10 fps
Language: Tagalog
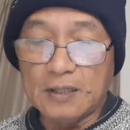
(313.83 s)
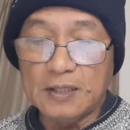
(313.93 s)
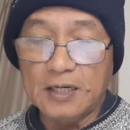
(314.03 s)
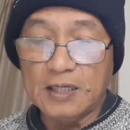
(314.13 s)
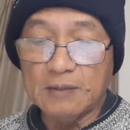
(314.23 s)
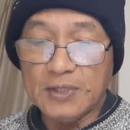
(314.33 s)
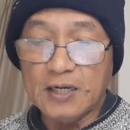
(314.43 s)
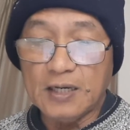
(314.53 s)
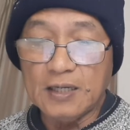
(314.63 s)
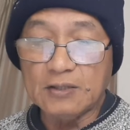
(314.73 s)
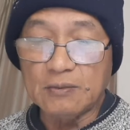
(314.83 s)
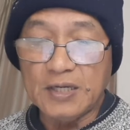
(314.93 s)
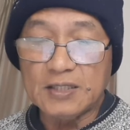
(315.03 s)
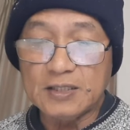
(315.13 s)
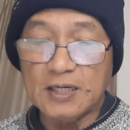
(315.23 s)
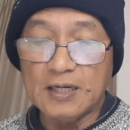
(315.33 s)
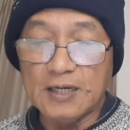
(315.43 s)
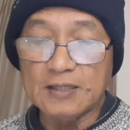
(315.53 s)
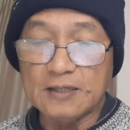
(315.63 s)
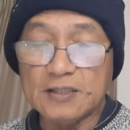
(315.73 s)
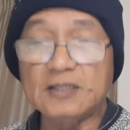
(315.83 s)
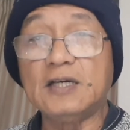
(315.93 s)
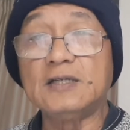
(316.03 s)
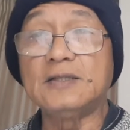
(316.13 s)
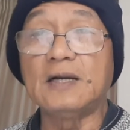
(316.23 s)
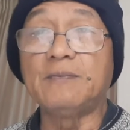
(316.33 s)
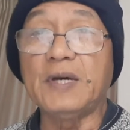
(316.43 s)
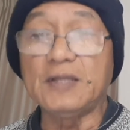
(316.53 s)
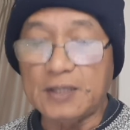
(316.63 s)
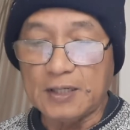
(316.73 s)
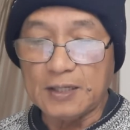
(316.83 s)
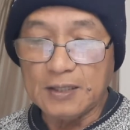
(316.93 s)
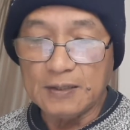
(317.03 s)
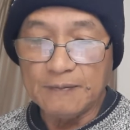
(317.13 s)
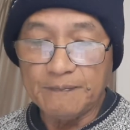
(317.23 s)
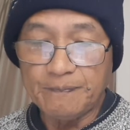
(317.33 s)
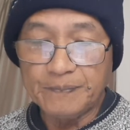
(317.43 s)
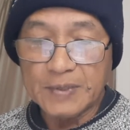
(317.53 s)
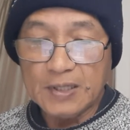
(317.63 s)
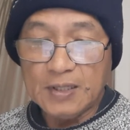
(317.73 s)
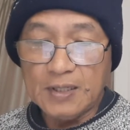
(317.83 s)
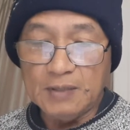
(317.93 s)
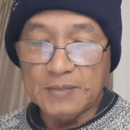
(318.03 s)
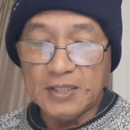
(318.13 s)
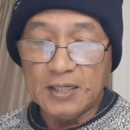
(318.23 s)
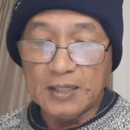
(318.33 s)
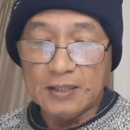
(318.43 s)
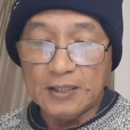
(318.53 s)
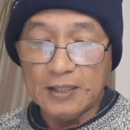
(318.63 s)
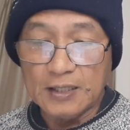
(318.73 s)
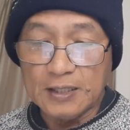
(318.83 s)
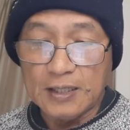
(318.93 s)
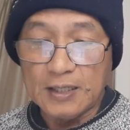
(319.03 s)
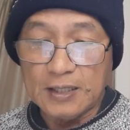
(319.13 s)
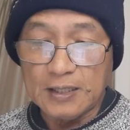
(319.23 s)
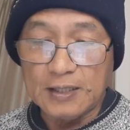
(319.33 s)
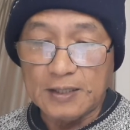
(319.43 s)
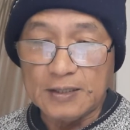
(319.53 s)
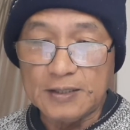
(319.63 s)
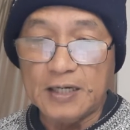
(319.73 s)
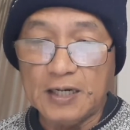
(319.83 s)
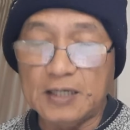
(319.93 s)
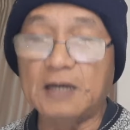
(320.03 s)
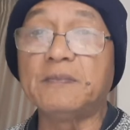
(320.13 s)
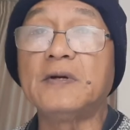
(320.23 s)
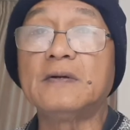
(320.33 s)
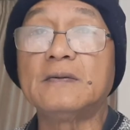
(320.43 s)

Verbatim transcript: Ang hinahanap nila ay commercial at residential painter. Lima din ang kanilang uh, hinahanap.